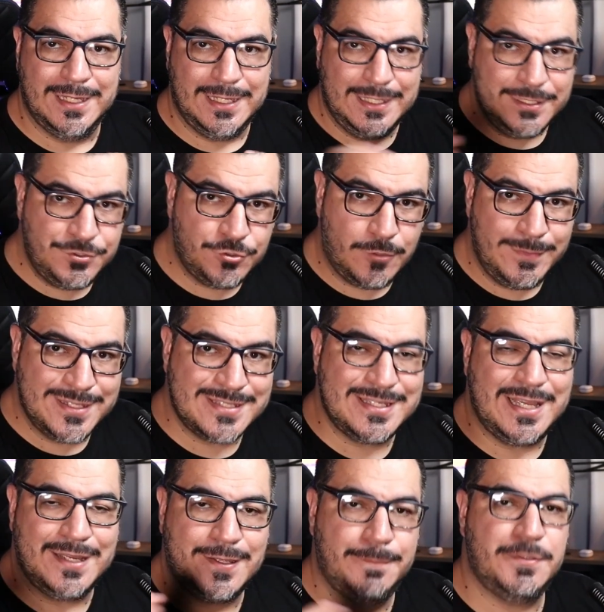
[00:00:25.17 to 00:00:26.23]
Antes de
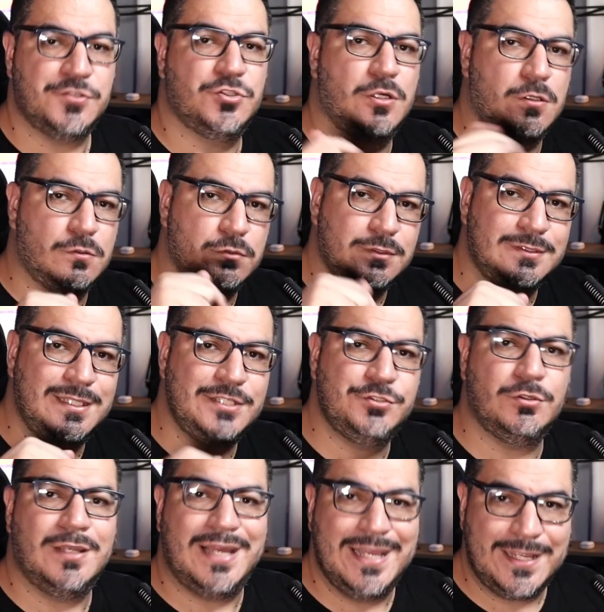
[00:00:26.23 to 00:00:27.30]
começar aqui, pessoal, deixa
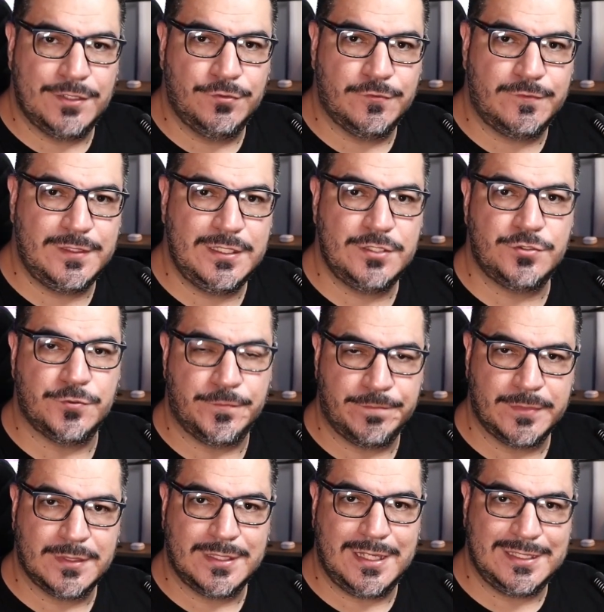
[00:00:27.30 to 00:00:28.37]
o like no vídeo
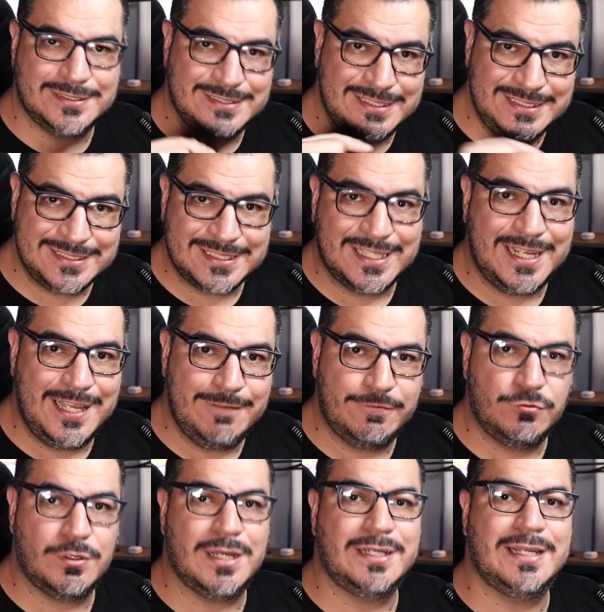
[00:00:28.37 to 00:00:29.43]
Tá? Se inscreve
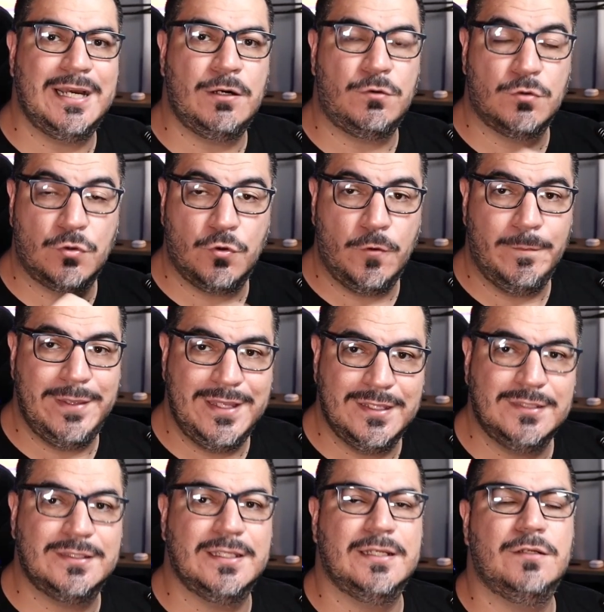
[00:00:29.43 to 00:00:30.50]
no canal,
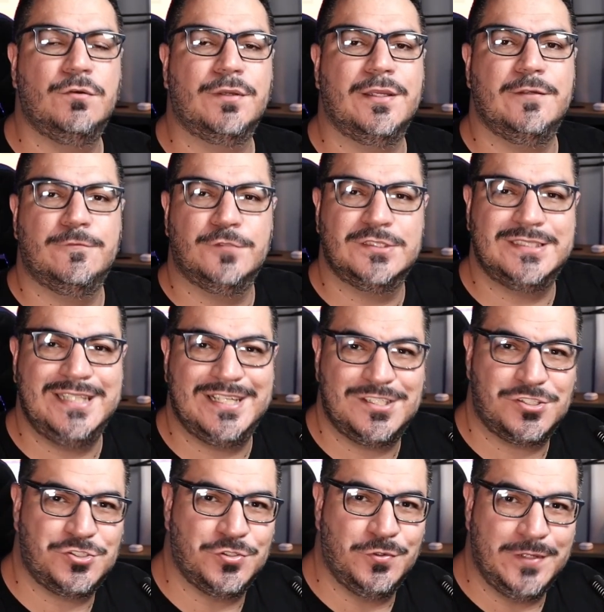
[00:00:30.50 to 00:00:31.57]
comenta o que, que você
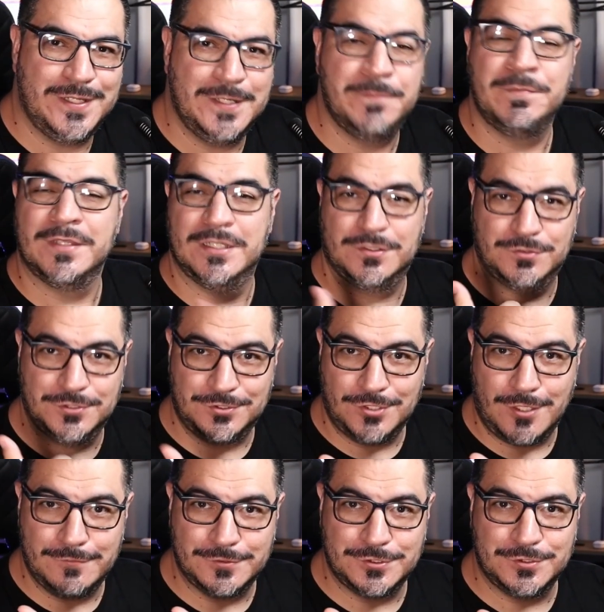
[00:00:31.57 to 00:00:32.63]
achou aí dos
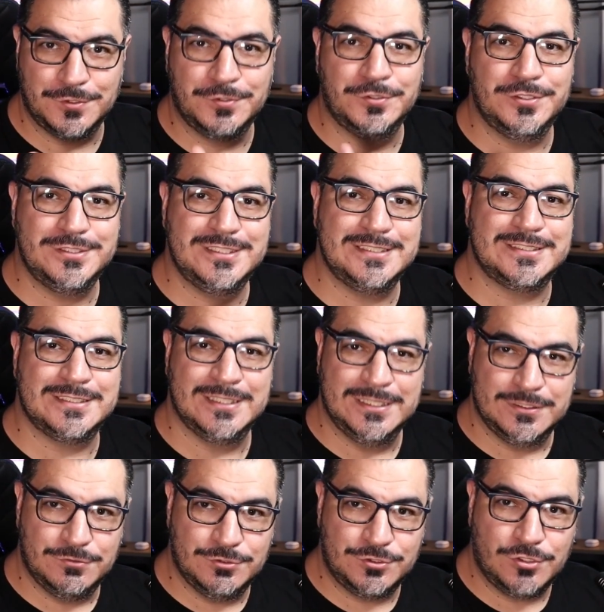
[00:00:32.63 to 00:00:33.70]
novos nodes,
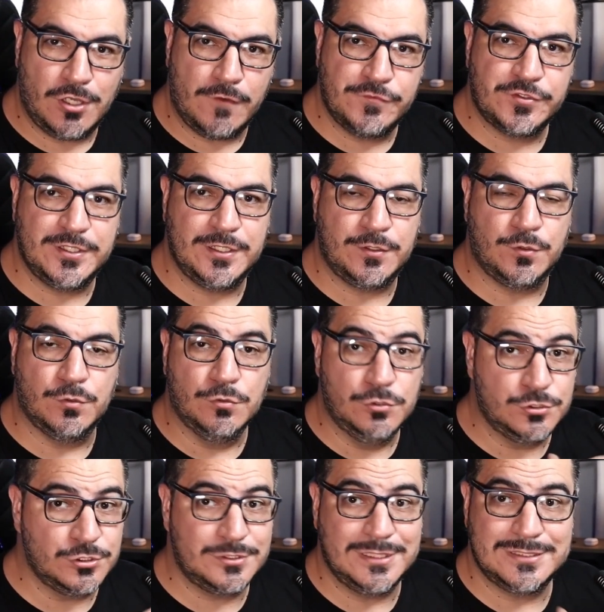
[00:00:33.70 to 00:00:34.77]
dos novos
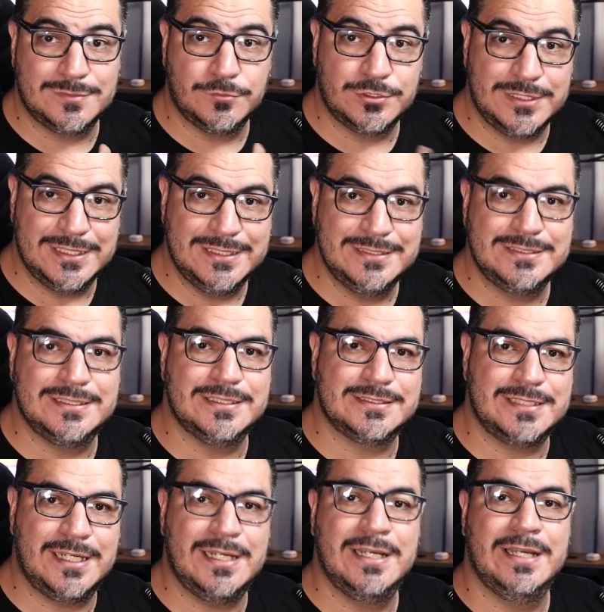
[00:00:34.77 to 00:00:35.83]
recursos, das mudanças,
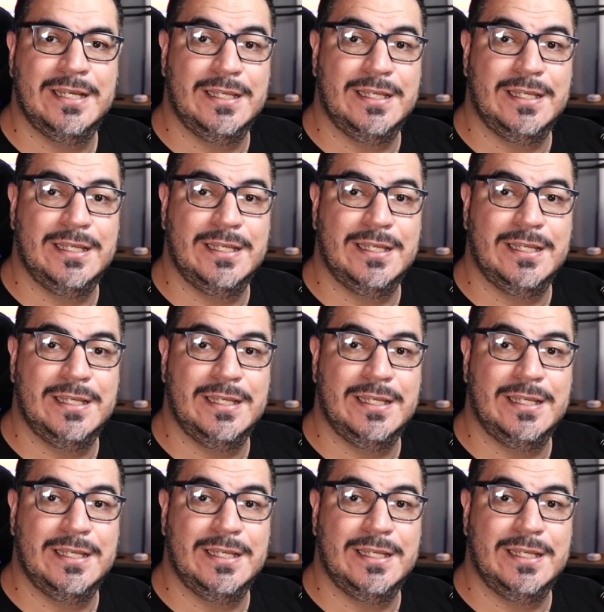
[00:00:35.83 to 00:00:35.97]
tá?